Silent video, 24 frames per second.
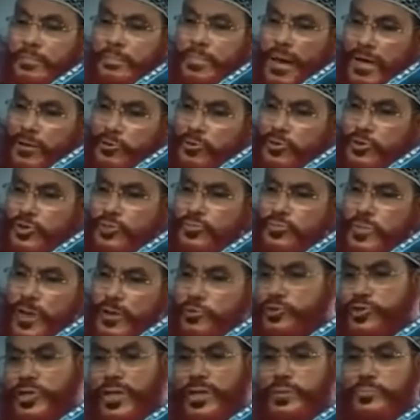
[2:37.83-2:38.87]
মানুষ
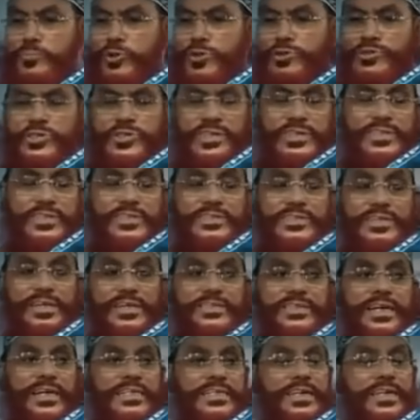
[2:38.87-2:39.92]
মানুষের মর্যাদা যেই
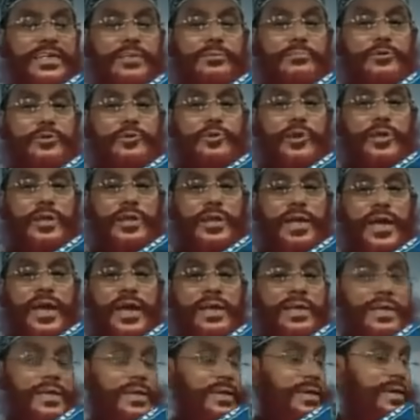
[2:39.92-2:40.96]
জাতির ভিতরে
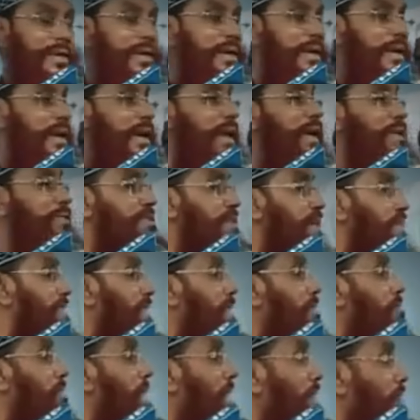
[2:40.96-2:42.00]
নাই এই
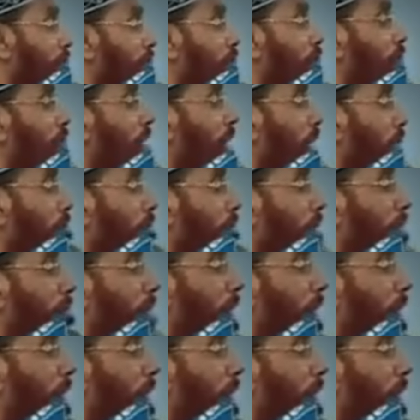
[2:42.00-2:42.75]
জাতির ভাগ্য কেমনে